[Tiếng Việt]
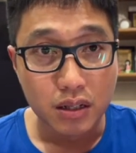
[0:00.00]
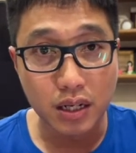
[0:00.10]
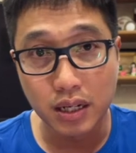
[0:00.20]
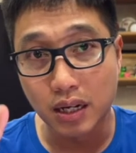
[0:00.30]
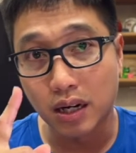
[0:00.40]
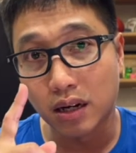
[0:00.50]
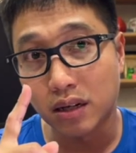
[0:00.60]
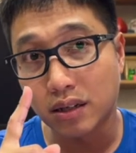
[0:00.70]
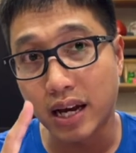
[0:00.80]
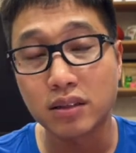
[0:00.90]
Thì uh,
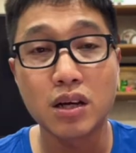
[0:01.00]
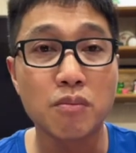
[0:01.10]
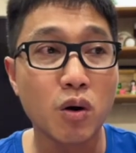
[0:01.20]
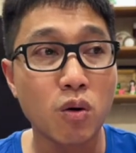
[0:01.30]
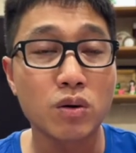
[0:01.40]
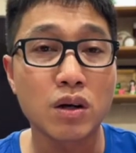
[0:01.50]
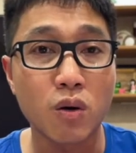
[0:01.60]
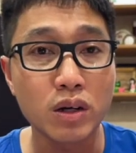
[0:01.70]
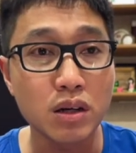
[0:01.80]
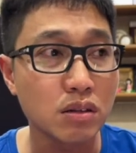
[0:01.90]
Jang Jae-mo
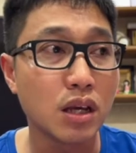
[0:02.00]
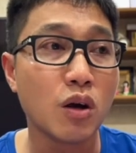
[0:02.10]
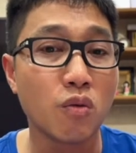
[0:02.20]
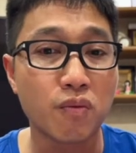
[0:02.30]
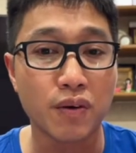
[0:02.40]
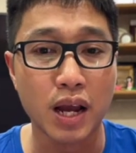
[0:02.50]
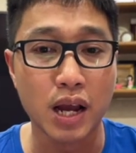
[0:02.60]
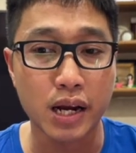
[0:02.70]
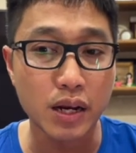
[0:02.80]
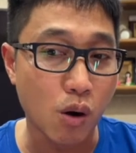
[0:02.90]
nói rất nhiều
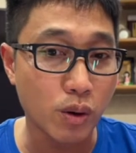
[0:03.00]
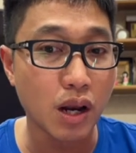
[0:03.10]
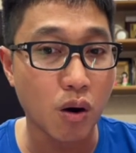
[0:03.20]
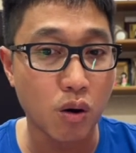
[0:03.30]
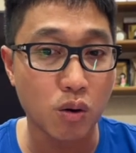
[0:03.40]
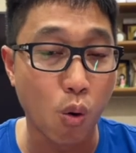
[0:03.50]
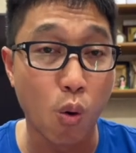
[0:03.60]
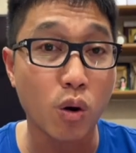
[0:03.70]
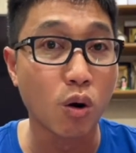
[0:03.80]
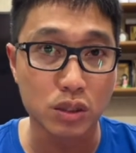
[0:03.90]
về cái nỗi lo
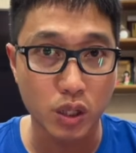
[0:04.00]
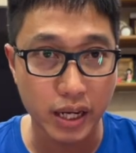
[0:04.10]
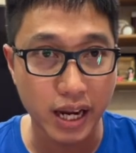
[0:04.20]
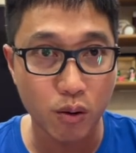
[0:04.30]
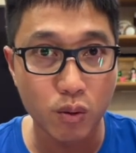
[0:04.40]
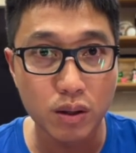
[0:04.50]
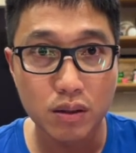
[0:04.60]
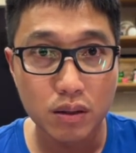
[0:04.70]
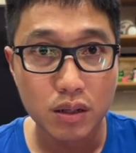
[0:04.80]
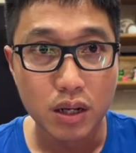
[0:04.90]
của đội tuyển Hàn Quốc.
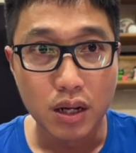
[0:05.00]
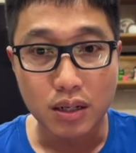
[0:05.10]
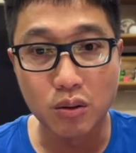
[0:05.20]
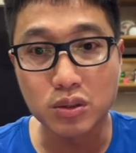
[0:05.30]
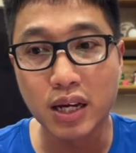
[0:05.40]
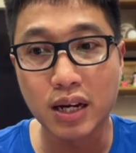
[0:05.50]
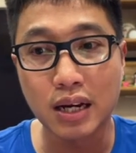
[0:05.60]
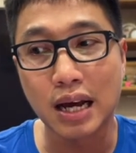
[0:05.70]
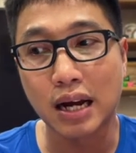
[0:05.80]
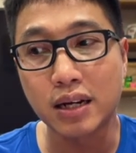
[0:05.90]
Đầu
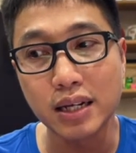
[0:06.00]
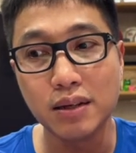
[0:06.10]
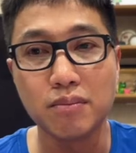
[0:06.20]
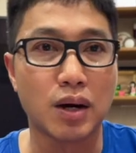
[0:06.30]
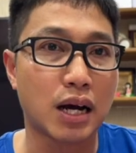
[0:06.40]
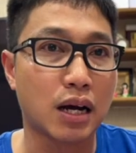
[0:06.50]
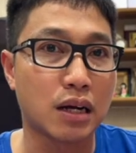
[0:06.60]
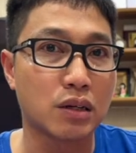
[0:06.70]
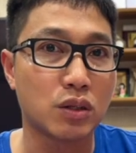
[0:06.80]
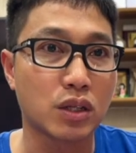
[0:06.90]
tiên là khi
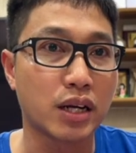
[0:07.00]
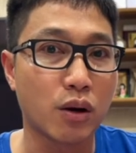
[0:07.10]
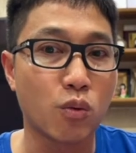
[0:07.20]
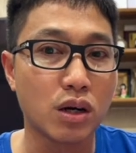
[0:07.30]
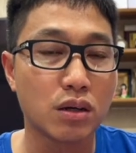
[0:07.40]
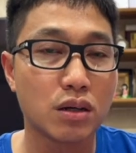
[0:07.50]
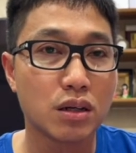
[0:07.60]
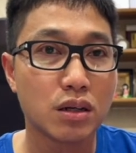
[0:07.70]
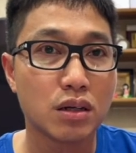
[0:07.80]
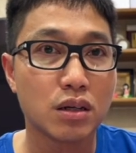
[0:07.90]
mà đội tuyển Hàn Quốc
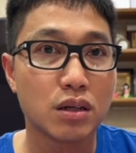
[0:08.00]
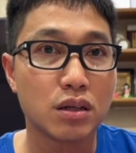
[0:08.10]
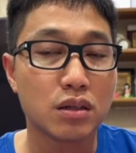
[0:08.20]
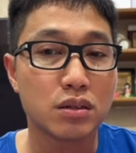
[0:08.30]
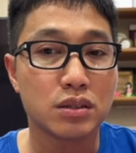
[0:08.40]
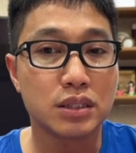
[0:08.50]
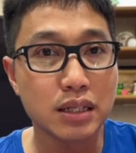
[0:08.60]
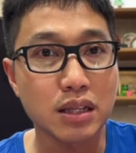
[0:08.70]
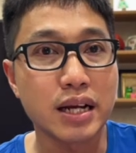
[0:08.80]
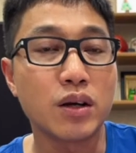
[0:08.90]

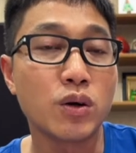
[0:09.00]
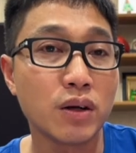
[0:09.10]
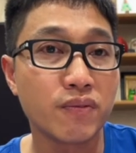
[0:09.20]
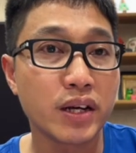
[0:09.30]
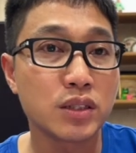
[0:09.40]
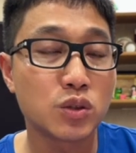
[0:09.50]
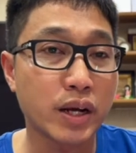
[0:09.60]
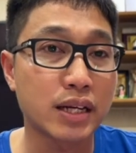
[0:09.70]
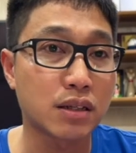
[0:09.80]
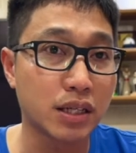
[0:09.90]
chia tay huấn luyện viên
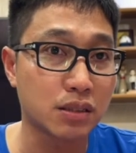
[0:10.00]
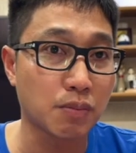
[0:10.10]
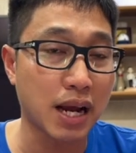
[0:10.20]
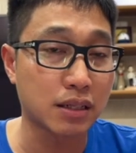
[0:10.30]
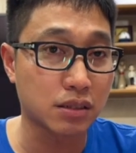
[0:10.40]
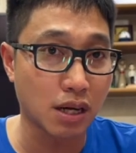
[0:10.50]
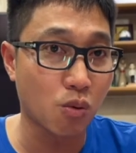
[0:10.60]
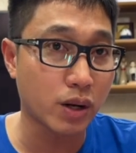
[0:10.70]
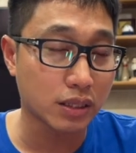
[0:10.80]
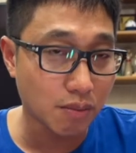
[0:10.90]
Jürgen Klinsmann
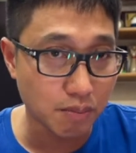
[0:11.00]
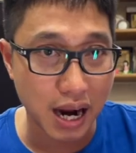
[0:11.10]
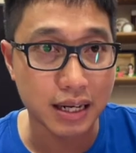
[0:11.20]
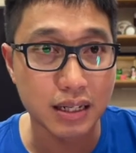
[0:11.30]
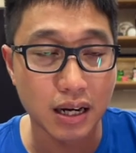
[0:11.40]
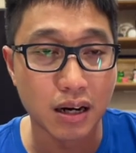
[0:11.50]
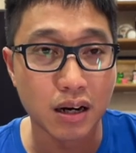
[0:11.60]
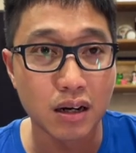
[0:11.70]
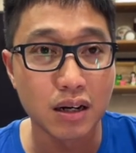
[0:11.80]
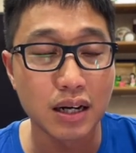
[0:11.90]
sau cái thất bại
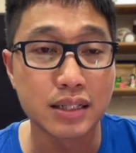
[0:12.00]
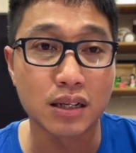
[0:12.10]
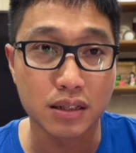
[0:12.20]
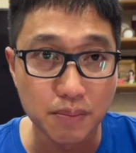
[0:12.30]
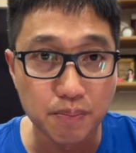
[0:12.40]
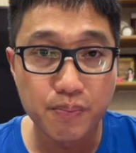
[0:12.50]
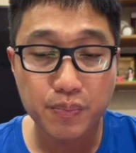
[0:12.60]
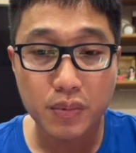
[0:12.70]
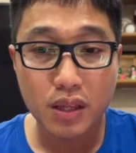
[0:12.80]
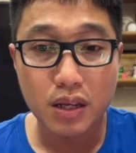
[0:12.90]
ở Asian Cup,
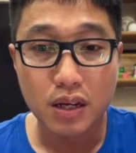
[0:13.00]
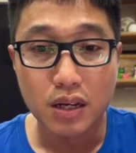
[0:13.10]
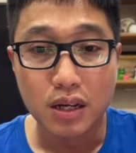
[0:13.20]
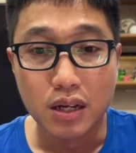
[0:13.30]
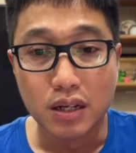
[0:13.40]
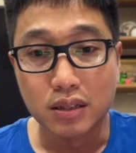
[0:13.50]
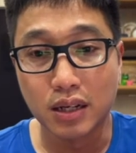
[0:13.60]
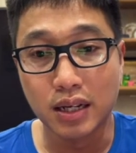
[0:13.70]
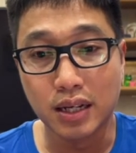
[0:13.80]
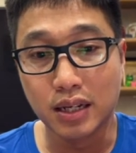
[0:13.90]

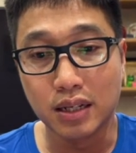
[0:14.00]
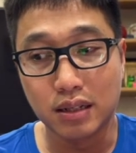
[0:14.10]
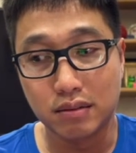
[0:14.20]
thì